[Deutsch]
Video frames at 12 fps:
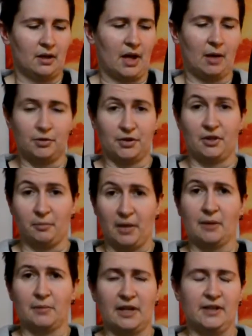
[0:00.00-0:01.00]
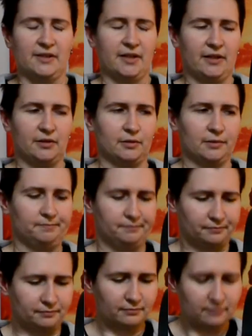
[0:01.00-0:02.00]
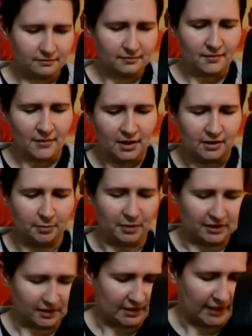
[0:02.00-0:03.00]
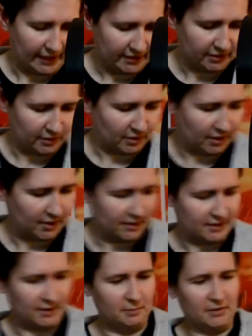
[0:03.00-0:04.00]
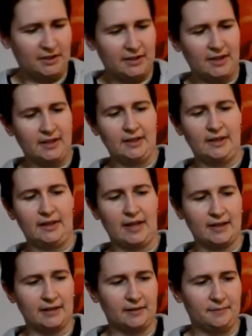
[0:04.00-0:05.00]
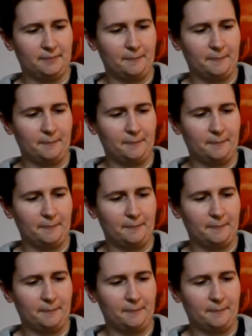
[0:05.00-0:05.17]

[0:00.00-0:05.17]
Aber doch mehrmals, also die Batterien halten doch ziemlich lange.